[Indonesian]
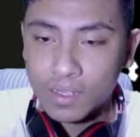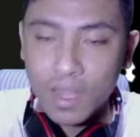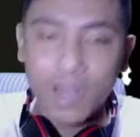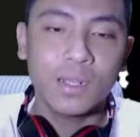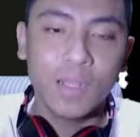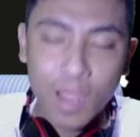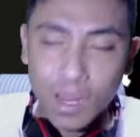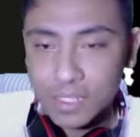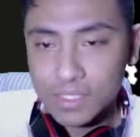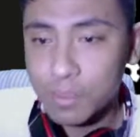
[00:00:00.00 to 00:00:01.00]
karena
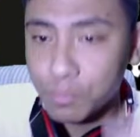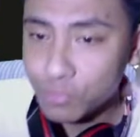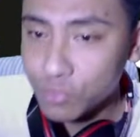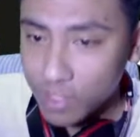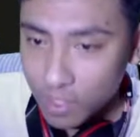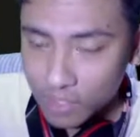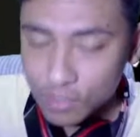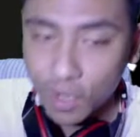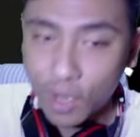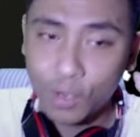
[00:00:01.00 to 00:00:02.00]
alasan punya
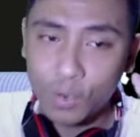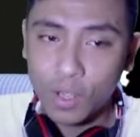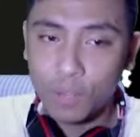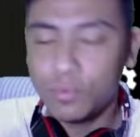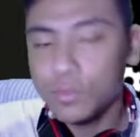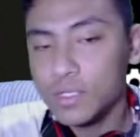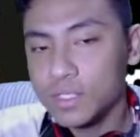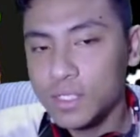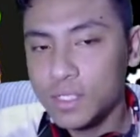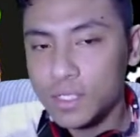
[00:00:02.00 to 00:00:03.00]
kalau nggak punya
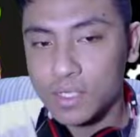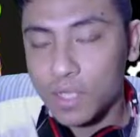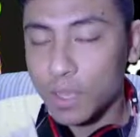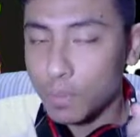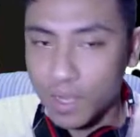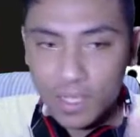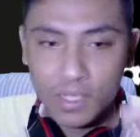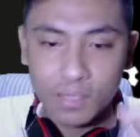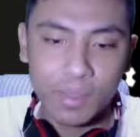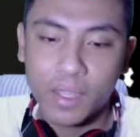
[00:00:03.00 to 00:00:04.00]
City nggak
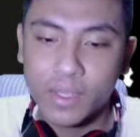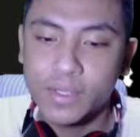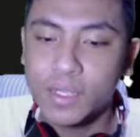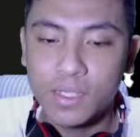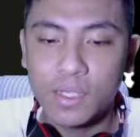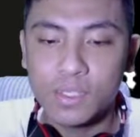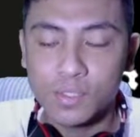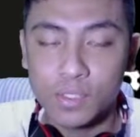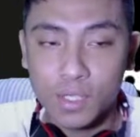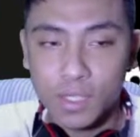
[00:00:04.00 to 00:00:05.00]
bakal dipakai di liga cuy